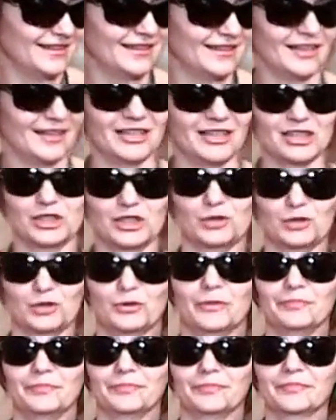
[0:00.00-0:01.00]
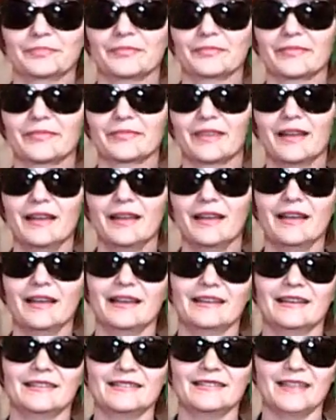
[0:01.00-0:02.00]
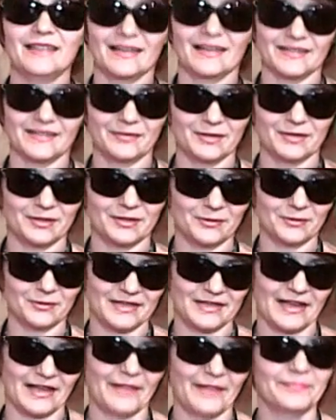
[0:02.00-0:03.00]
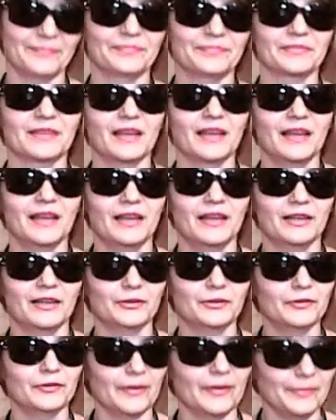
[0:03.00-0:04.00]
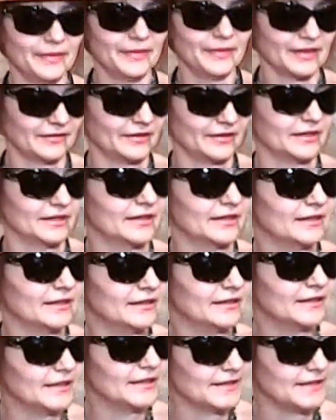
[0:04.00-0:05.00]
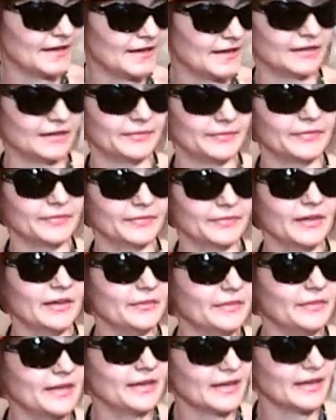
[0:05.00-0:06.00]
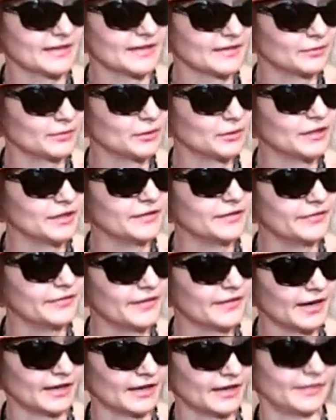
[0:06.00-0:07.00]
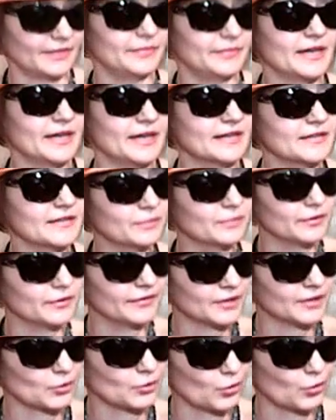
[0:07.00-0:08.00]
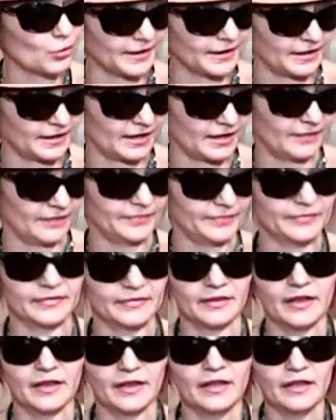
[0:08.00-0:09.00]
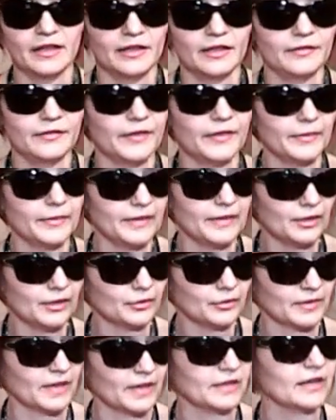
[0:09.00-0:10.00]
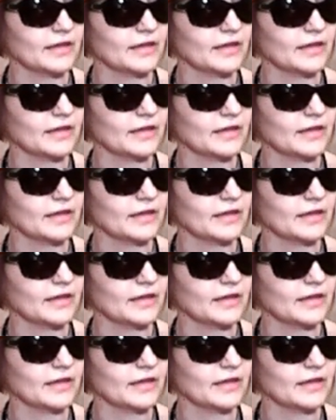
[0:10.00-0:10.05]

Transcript: Хорошо. Здравствуйте, друзья! Ну, во-первых, э, Татьяна, меня зовут не Вера, меня зовут Вероника. И фамилия у меня не